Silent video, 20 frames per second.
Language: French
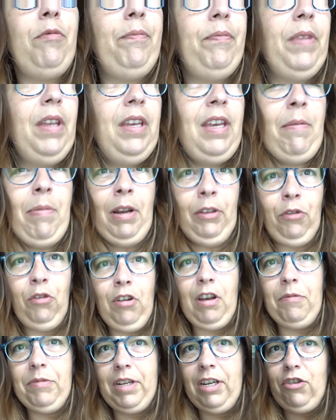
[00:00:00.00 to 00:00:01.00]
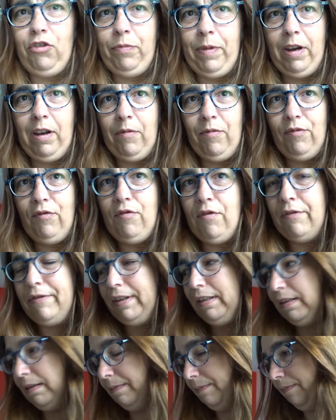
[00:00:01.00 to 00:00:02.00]
bon. Il y a plein de trucs comme ça, je suis pas comme vous en
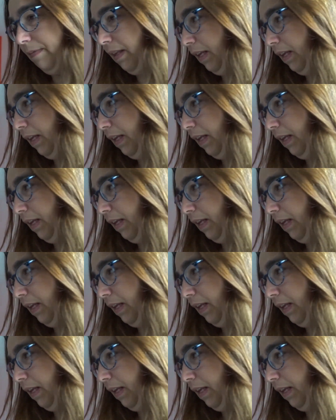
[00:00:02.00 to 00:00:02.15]
fait.